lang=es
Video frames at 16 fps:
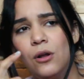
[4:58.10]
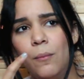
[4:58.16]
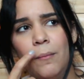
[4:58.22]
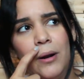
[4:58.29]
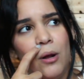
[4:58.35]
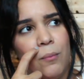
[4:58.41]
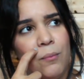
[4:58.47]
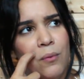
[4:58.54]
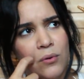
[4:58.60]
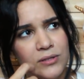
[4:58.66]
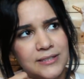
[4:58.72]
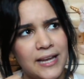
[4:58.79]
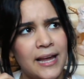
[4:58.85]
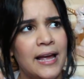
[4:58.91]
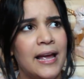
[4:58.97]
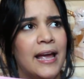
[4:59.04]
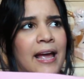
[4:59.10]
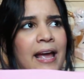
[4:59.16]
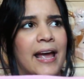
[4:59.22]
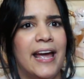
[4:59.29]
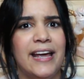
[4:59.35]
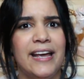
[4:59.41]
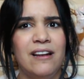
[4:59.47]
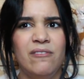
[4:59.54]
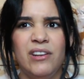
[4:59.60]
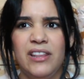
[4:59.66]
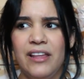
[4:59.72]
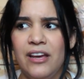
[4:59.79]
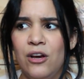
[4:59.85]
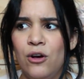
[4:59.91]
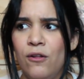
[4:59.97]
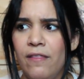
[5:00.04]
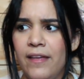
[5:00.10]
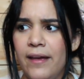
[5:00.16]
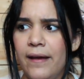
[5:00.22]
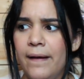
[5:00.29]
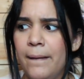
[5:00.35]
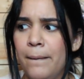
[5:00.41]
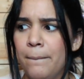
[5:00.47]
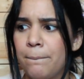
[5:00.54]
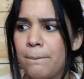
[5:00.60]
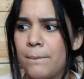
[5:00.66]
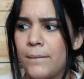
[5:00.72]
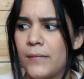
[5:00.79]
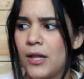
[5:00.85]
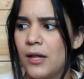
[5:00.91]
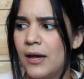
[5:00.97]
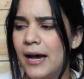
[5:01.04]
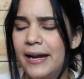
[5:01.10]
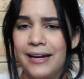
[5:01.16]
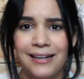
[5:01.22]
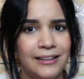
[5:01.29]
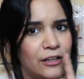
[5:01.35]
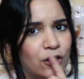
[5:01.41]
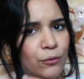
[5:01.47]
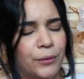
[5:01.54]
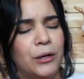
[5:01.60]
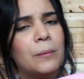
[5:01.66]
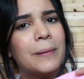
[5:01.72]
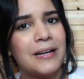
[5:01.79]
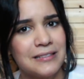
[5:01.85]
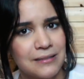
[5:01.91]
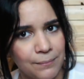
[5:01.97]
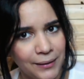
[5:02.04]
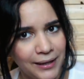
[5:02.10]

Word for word: lo, me lo puse en el video de Arréglate conmigo para San